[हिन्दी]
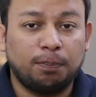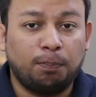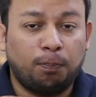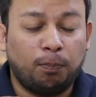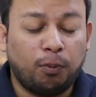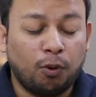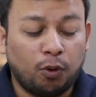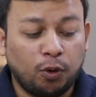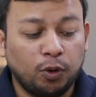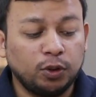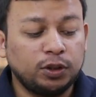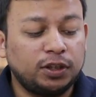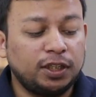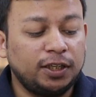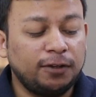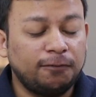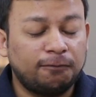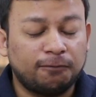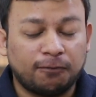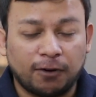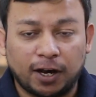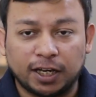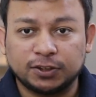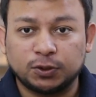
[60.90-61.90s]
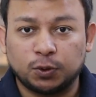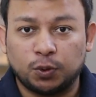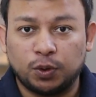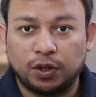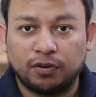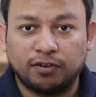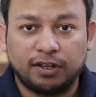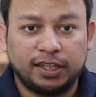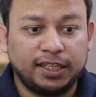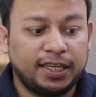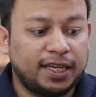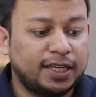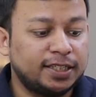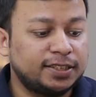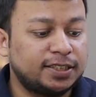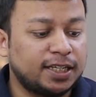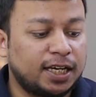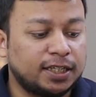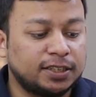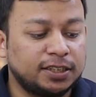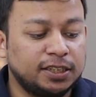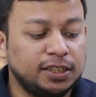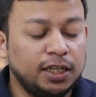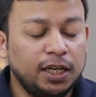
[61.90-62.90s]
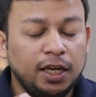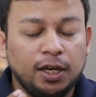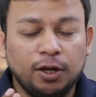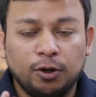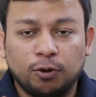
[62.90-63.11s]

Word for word: कि बहुत ही फास्ट होने वाली है चार्जिंग